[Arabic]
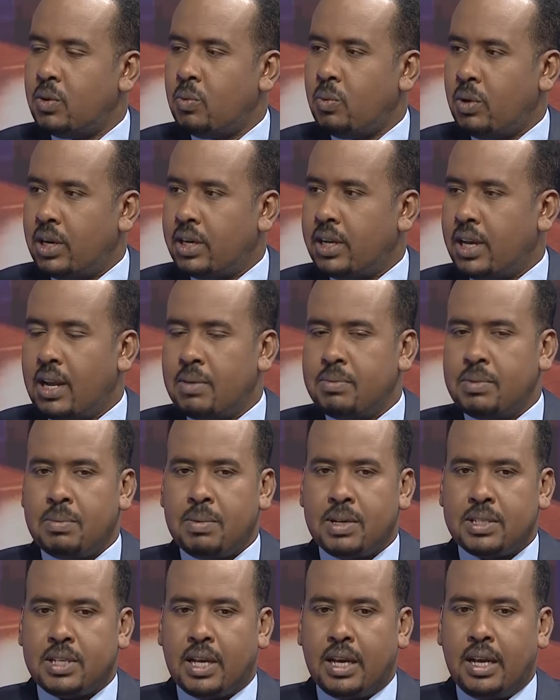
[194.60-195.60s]
والكلام ده
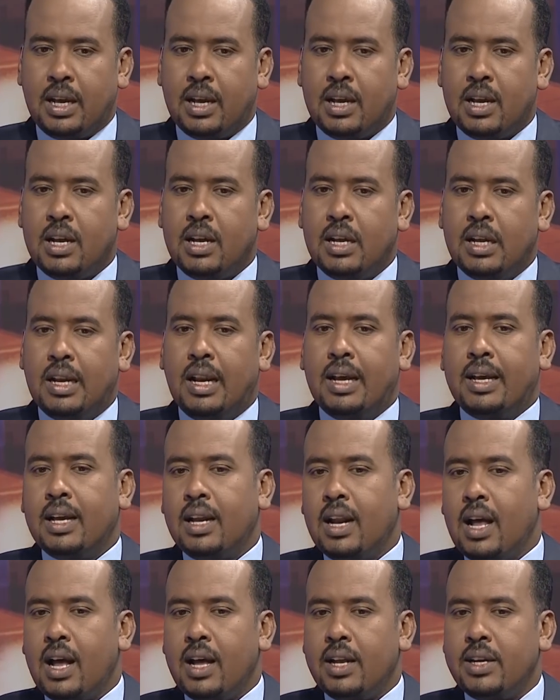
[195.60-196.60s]
ما صحيح لكن
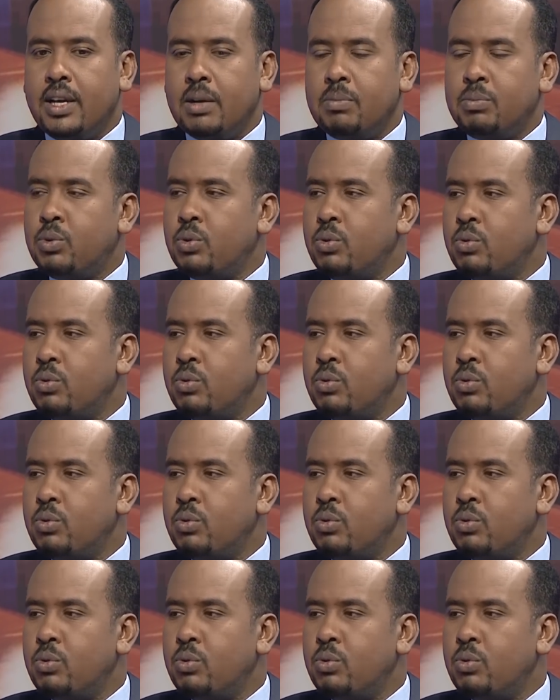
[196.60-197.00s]
الآن يبدو